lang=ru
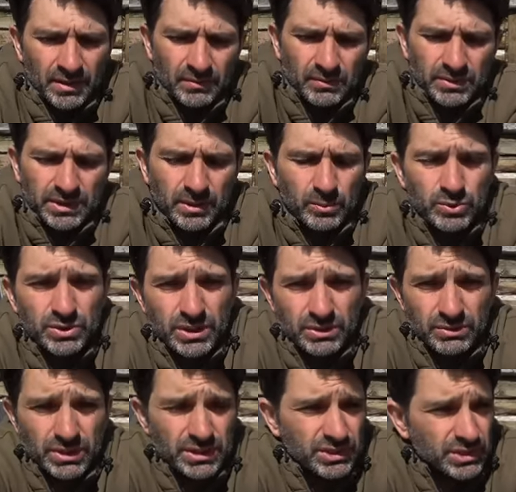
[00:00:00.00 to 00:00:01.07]
Вот там уже
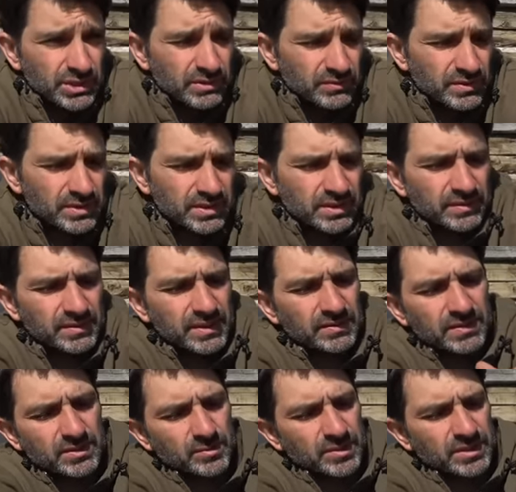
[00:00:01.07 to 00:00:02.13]
оно рассчитывается в
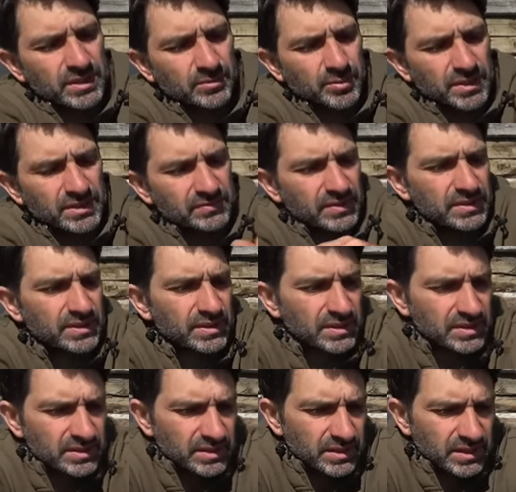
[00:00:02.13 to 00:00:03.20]
зависимости от
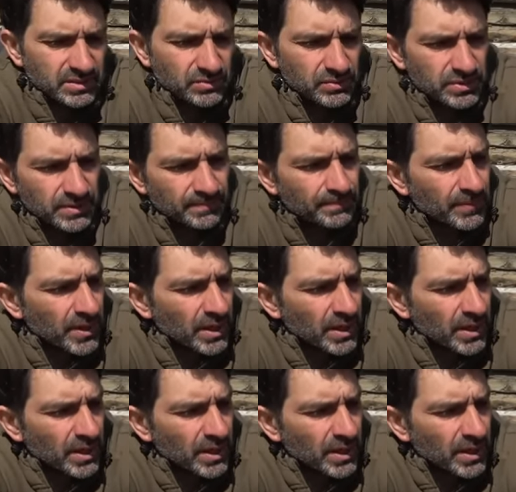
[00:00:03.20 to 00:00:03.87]
производительности насоса.